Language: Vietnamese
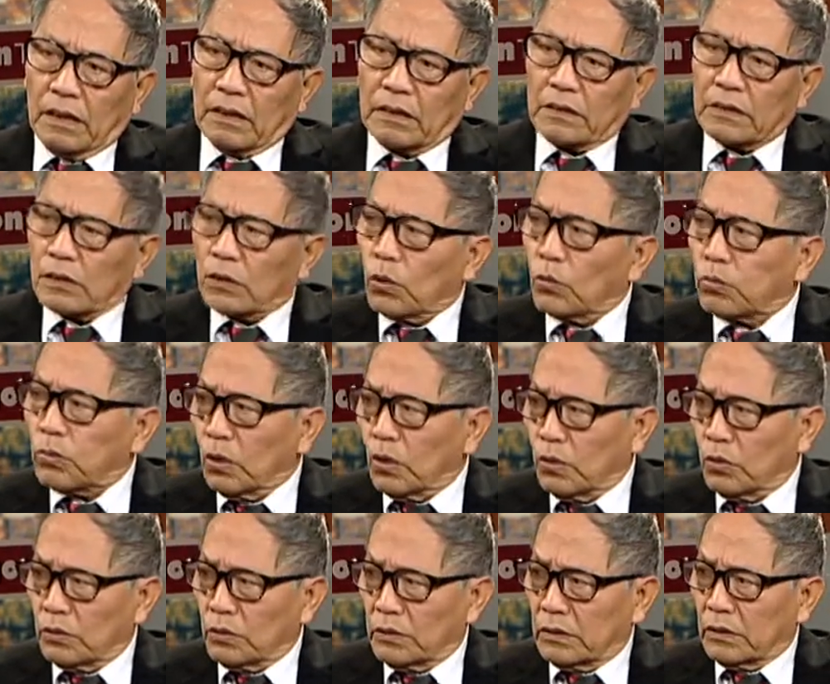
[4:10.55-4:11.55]
sự đụng
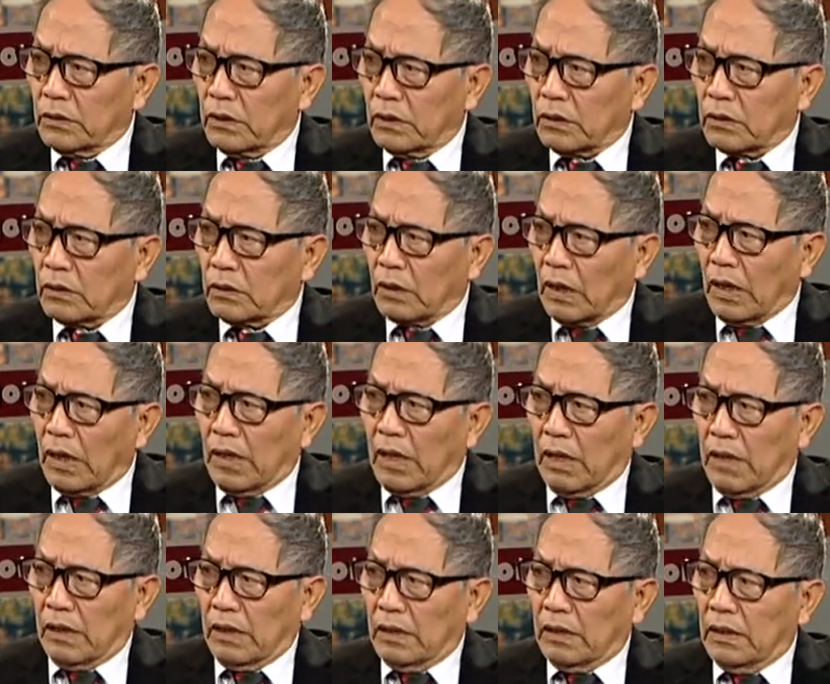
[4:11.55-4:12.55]
độ
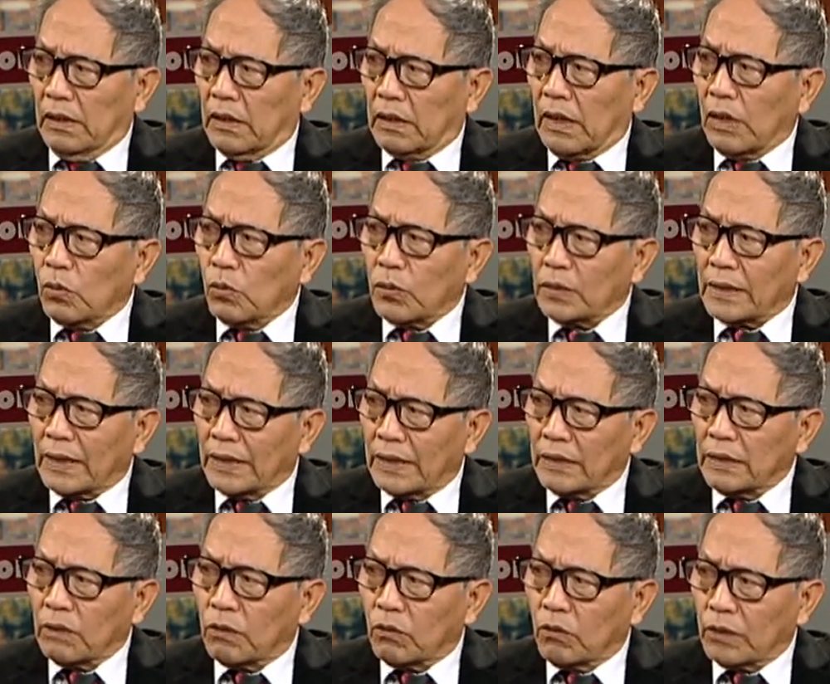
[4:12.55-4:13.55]
ở các quốc gia
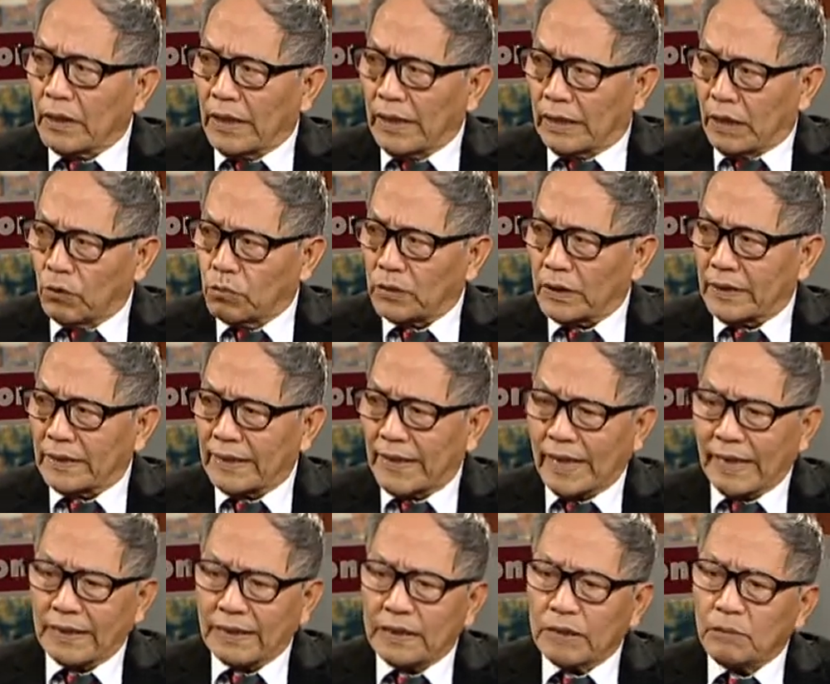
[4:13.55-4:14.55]
lớn có thể không xảy
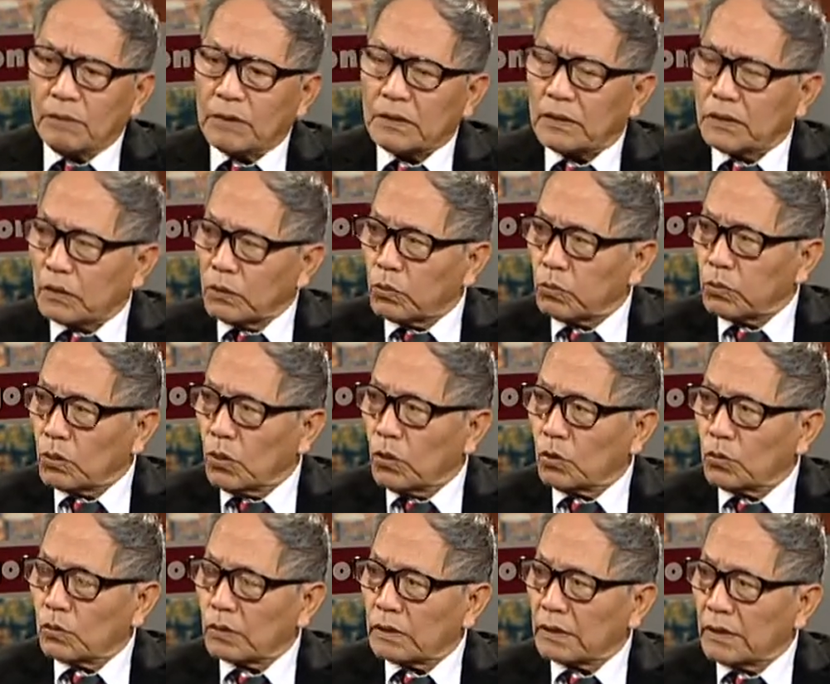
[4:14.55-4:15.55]
ra nhưng mà sự đụng
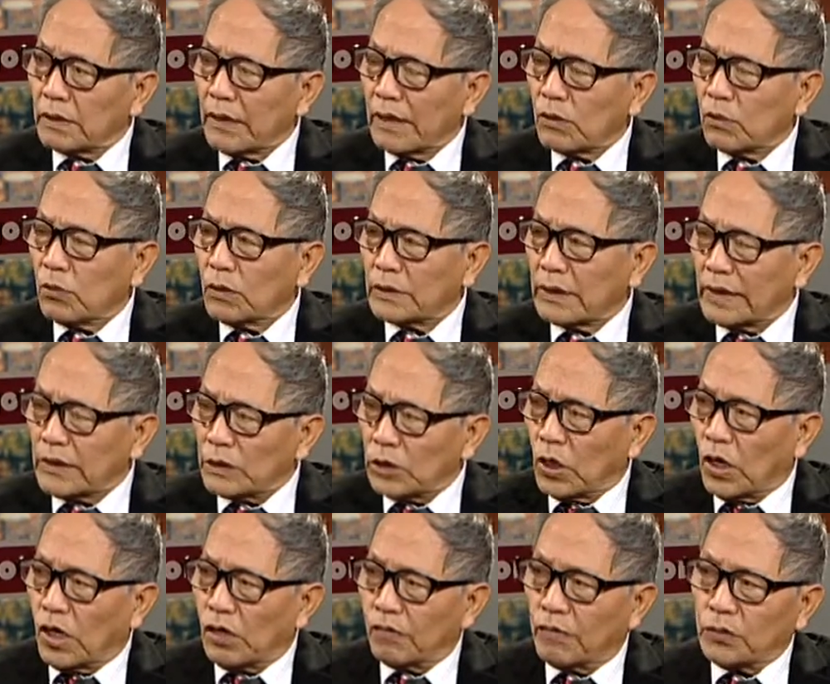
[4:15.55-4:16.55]
độ giữa các quốc gia
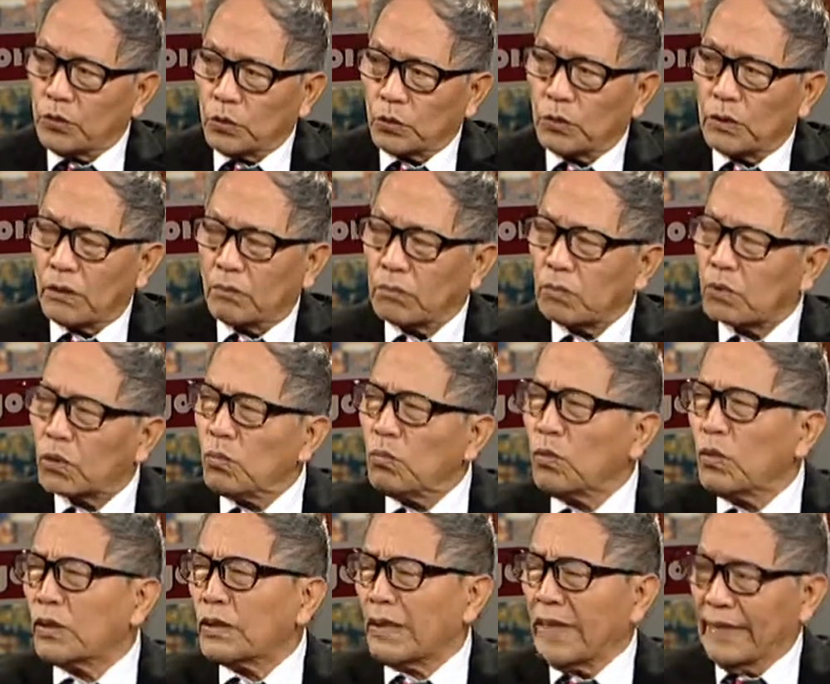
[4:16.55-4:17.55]
nhỏ với Trung Cộng
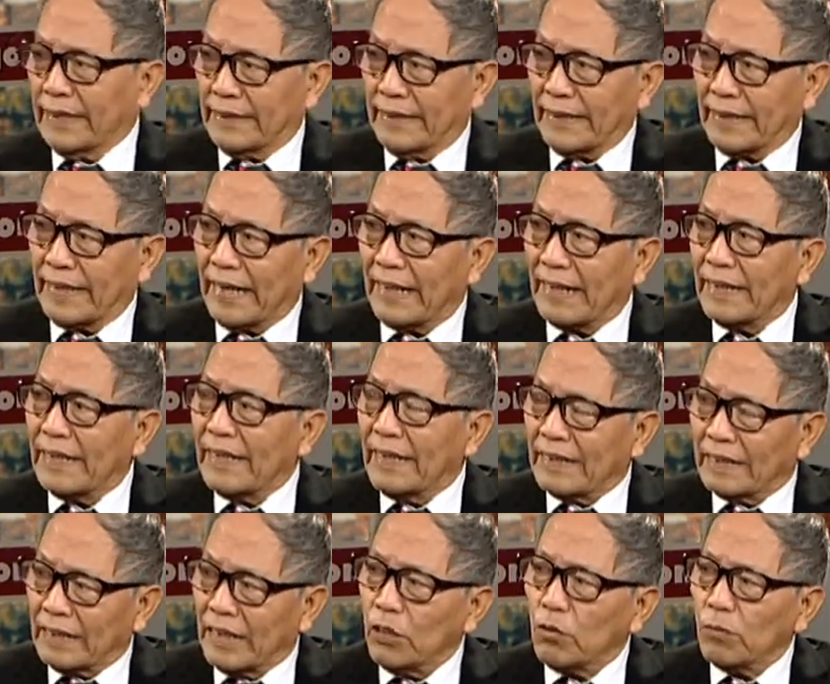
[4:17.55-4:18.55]
cũng có thể xảy ra
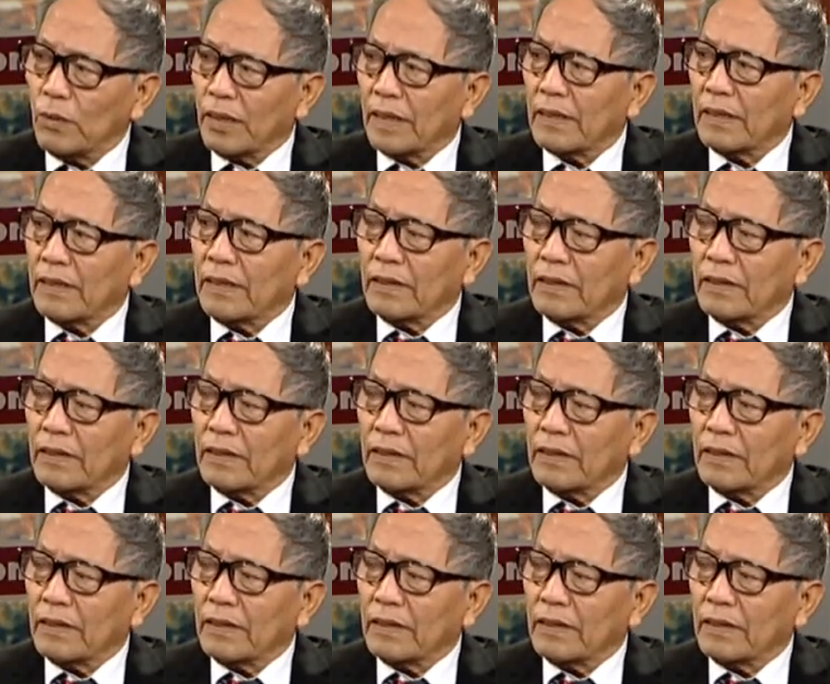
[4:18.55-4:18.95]
nếu mà